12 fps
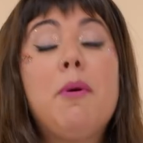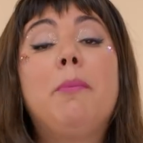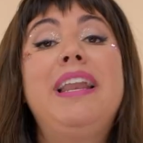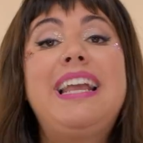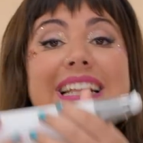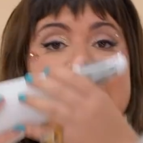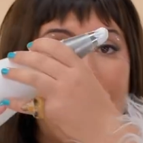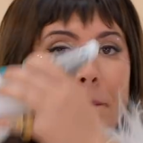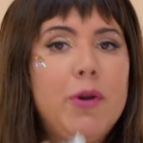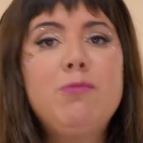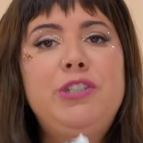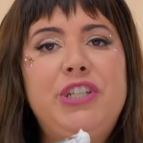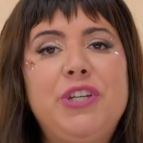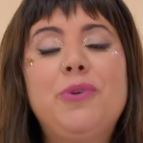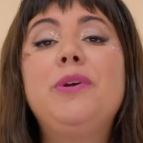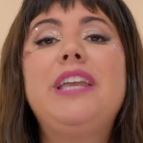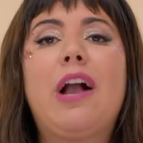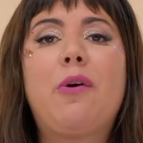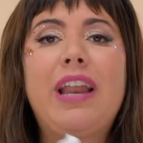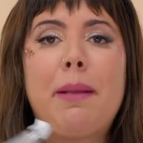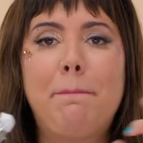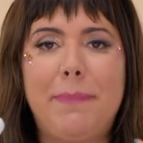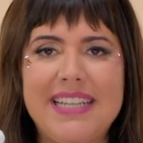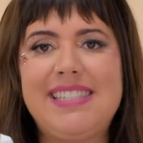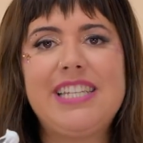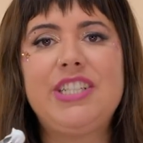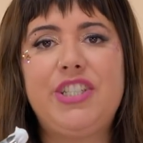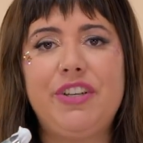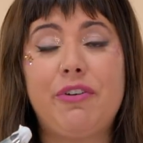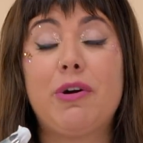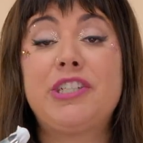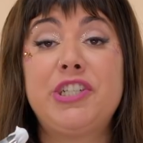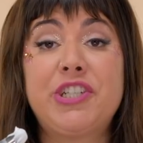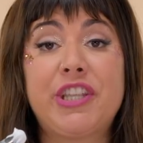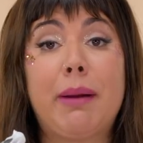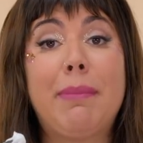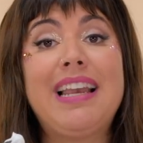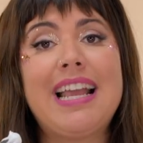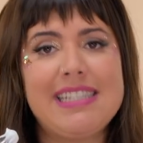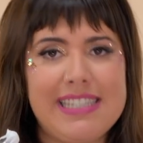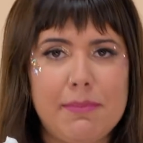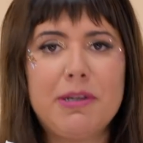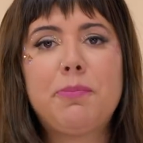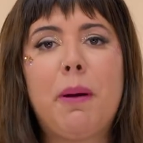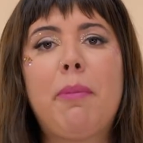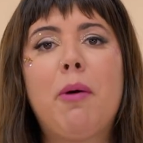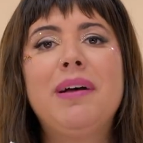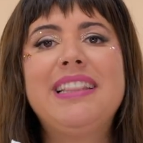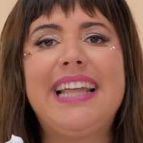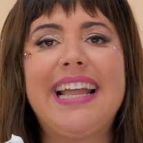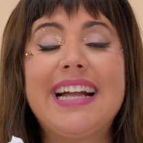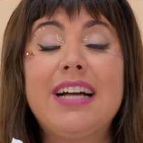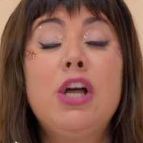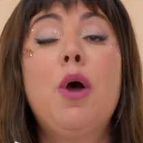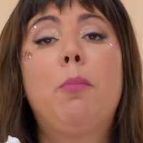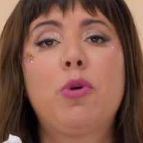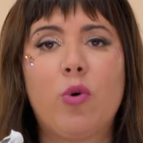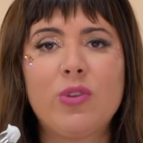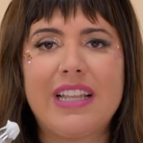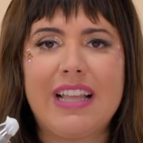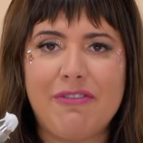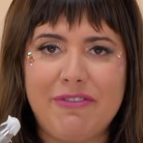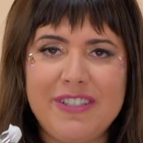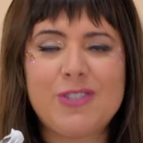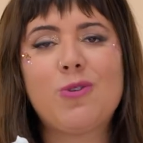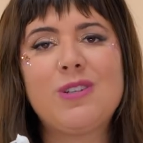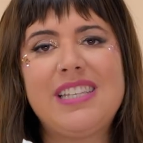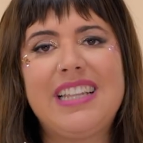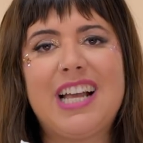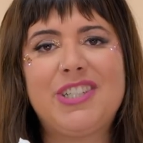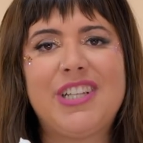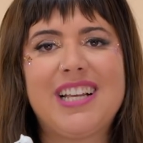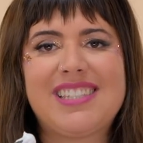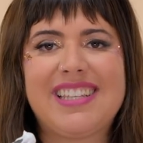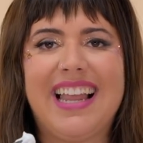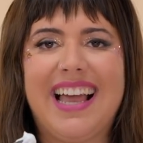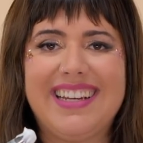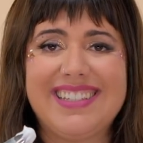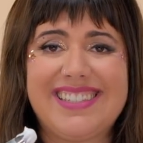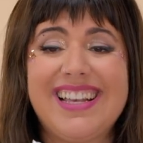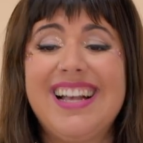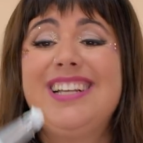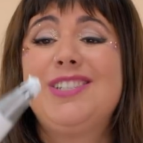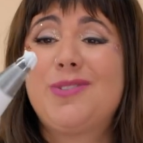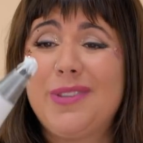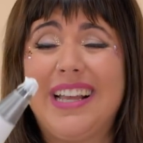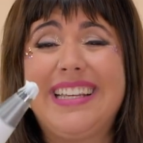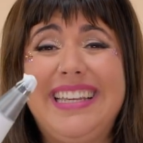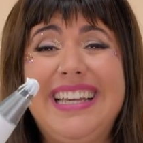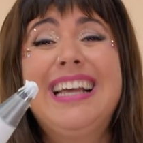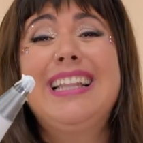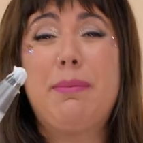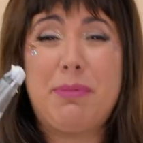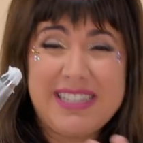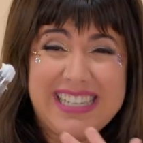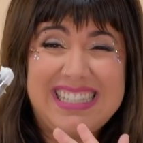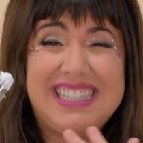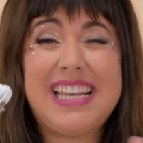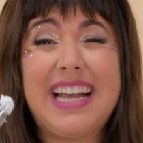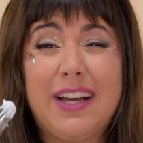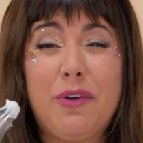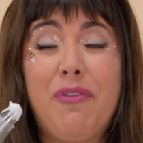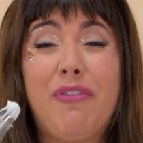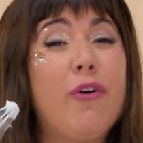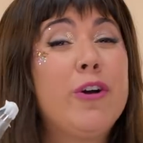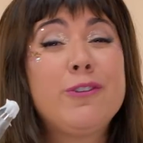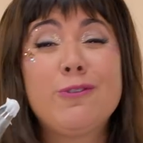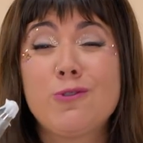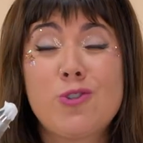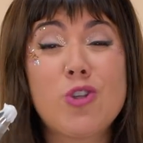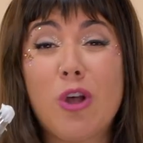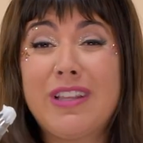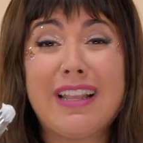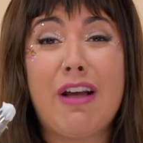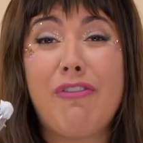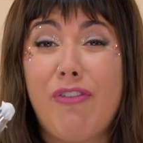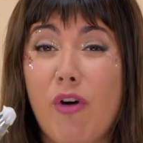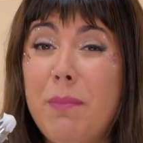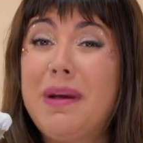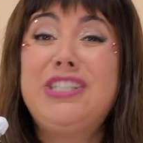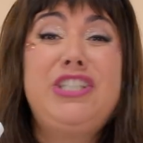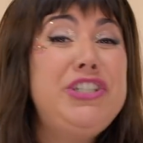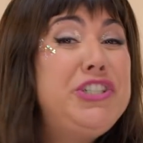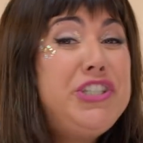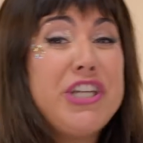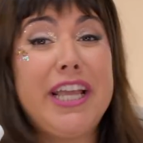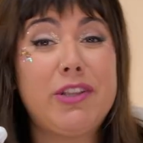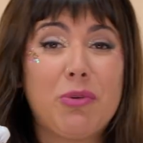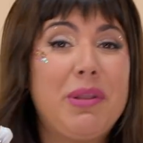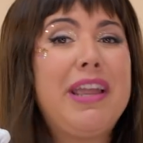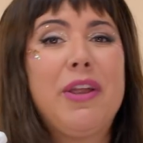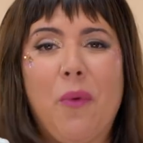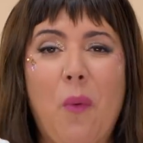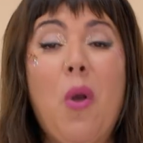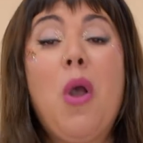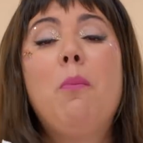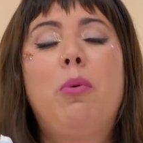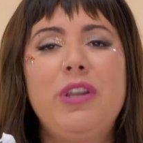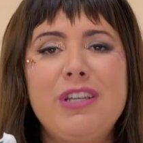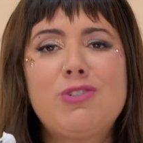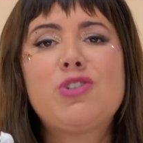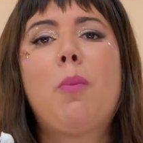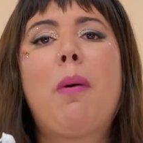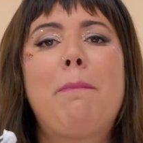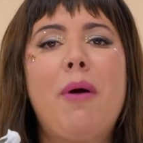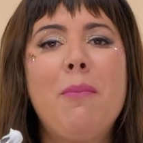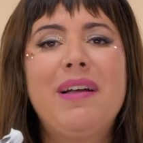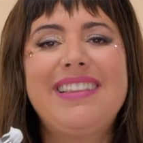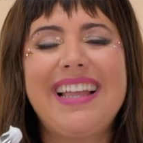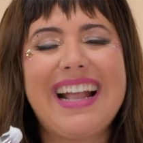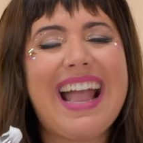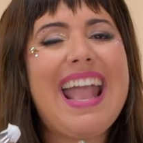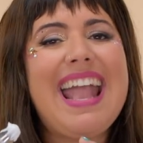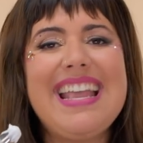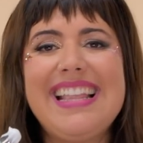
Meu merengue tá prontinho e agora é imprescindível a gente trabalhar em cima de papel manteiga por conta da viscosidade das claras. Isso daqui, depois que seca no forno, não solta da forma de jeito nenhum. Por isso que o papel manteiga é